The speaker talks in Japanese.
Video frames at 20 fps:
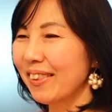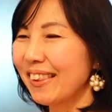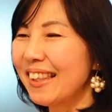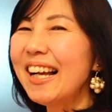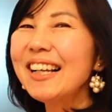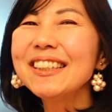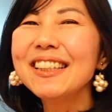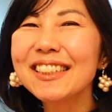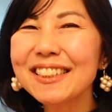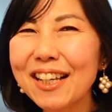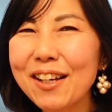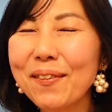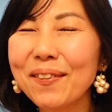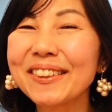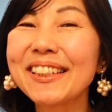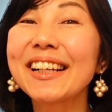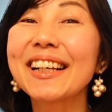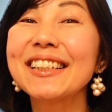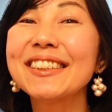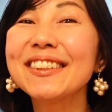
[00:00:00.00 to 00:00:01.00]
旦那さんお
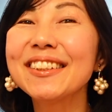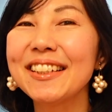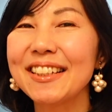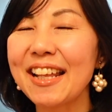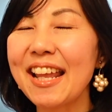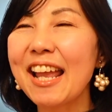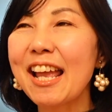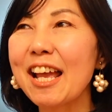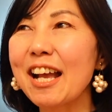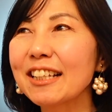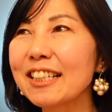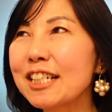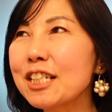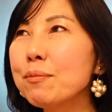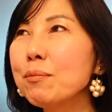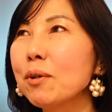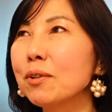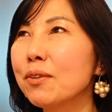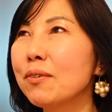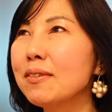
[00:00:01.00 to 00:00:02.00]
酒好きで私
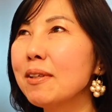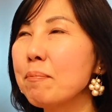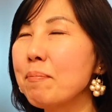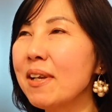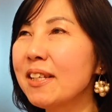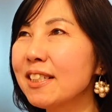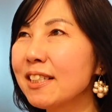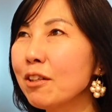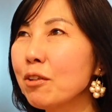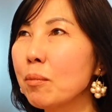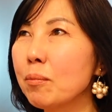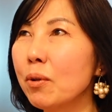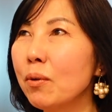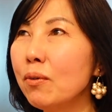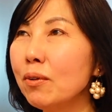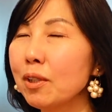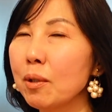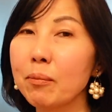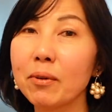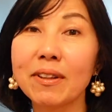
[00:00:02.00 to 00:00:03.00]
もそんなめっちゃ飲む
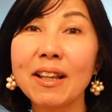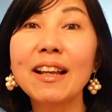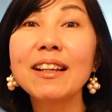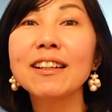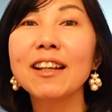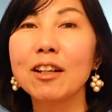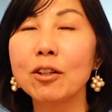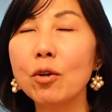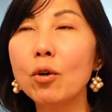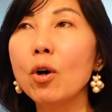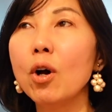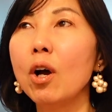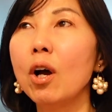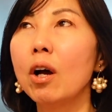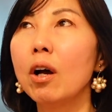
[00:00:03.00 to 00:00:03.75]
方でもないけど、